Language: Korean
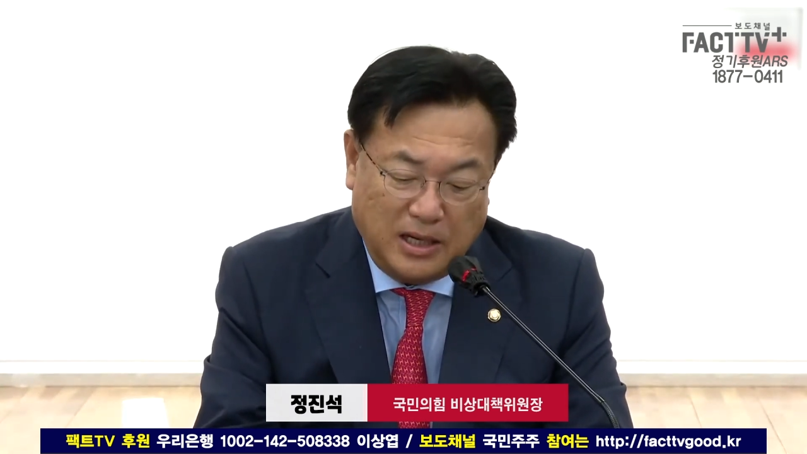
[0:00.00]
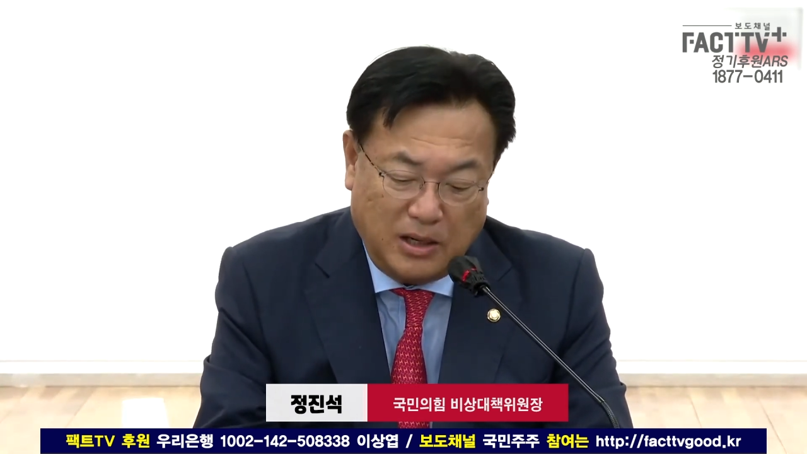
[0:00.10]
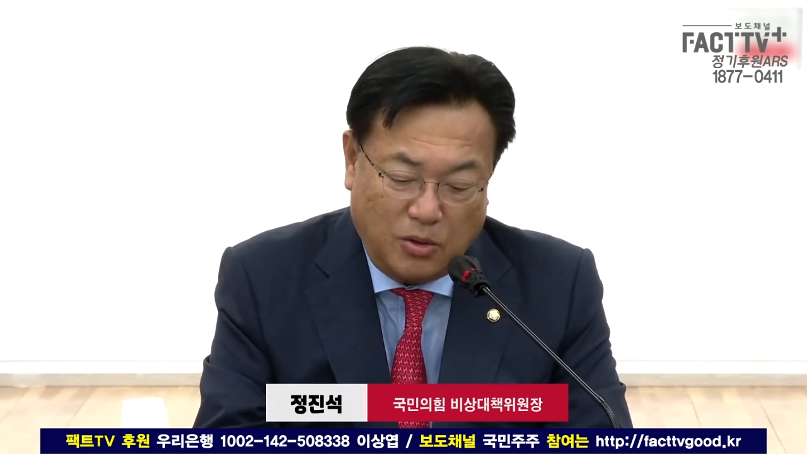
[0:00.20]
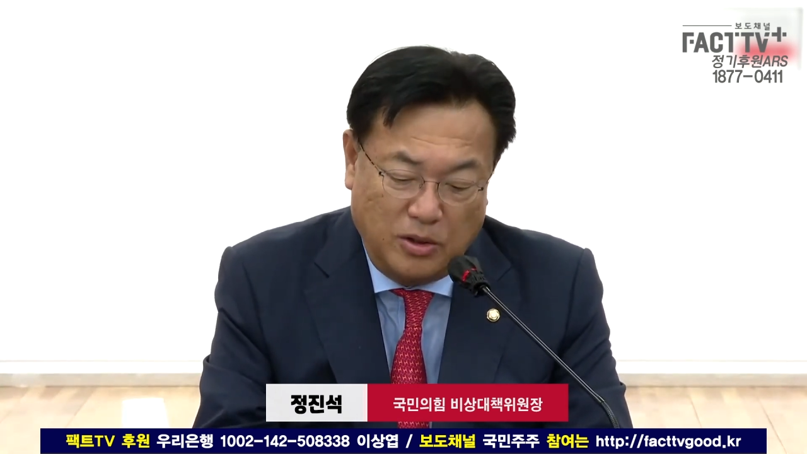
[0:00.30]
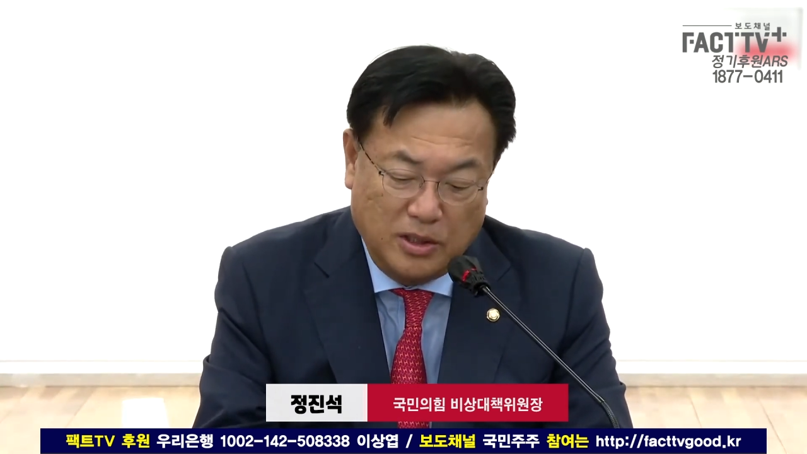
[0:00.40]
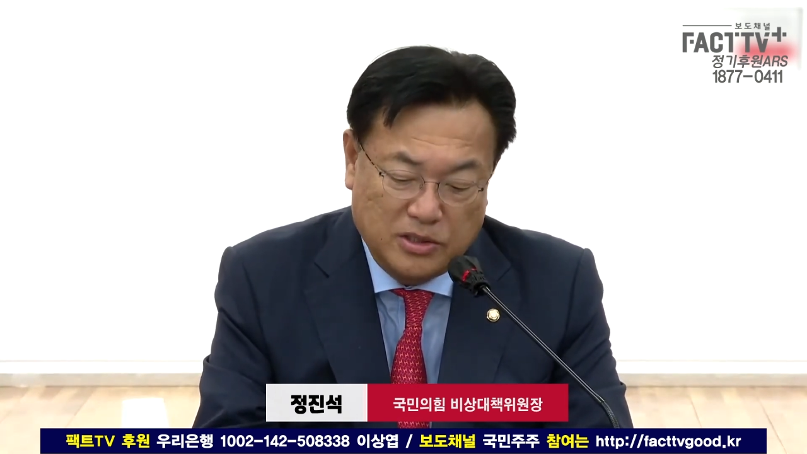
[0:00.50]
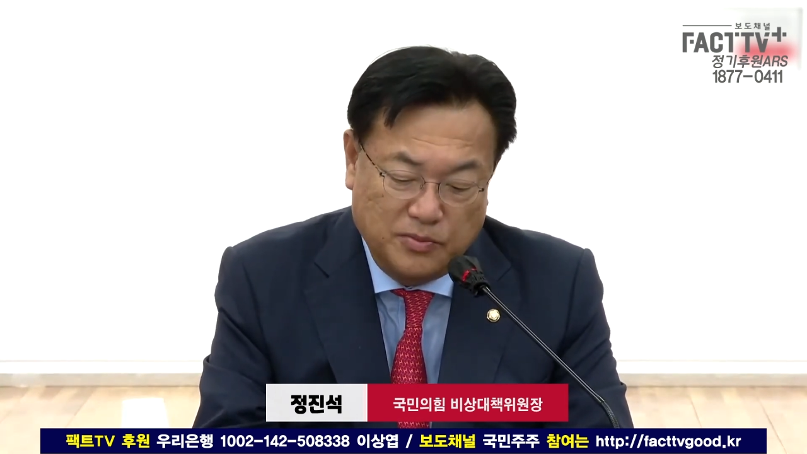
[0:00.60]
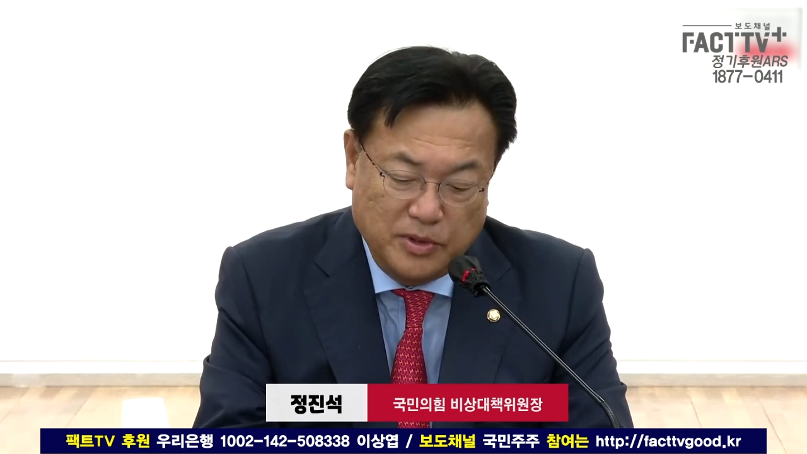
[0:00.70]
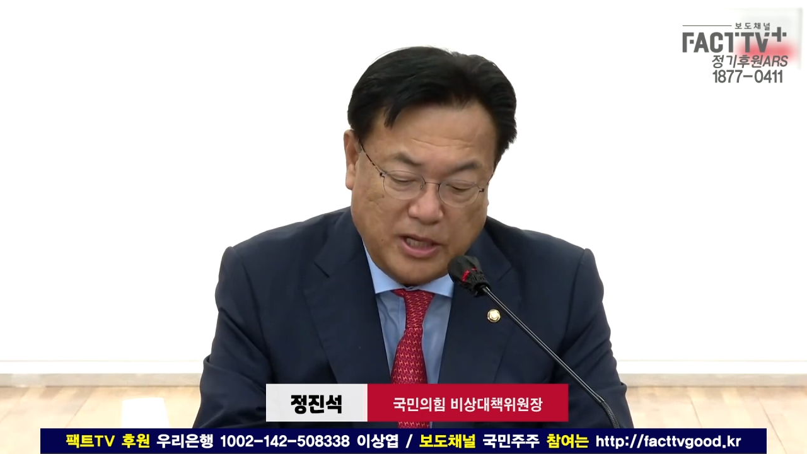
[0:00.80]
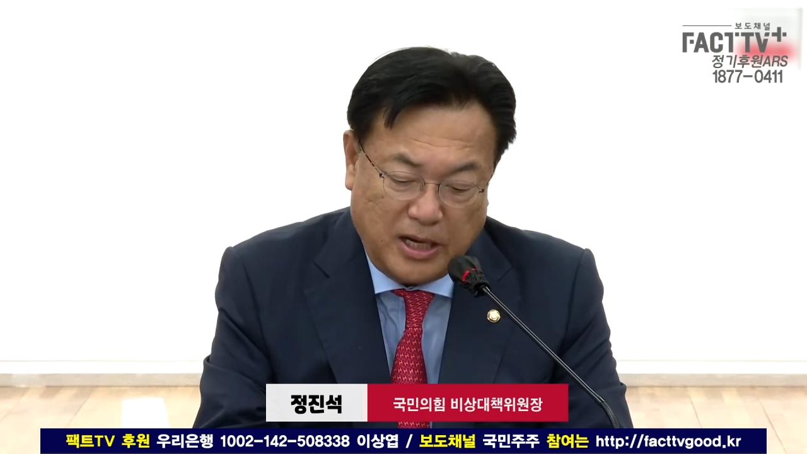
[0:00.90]

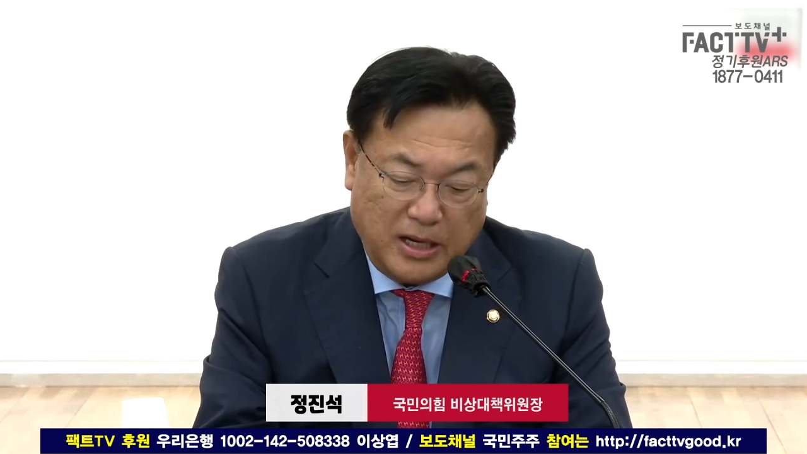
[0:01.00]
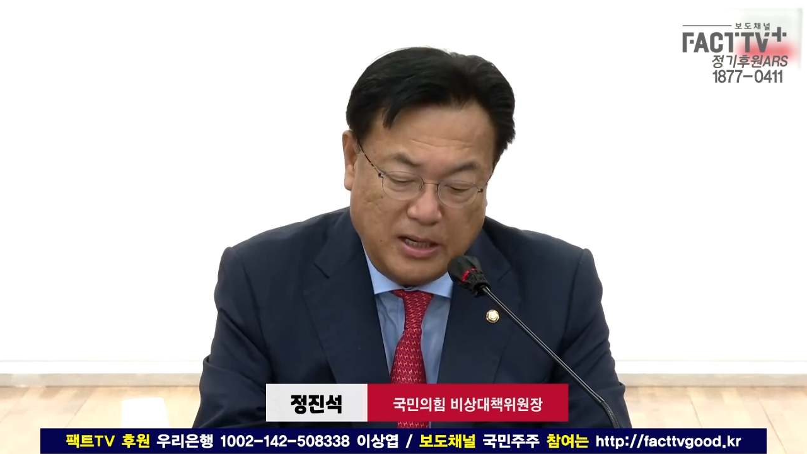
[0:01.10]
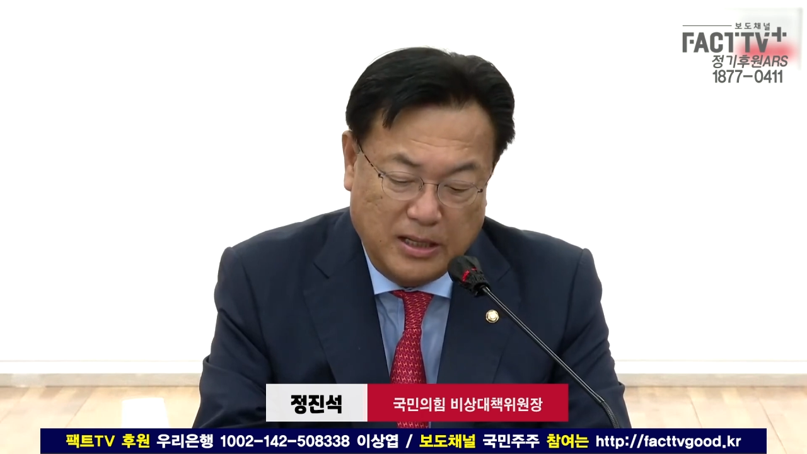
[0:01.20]
올렸습니다.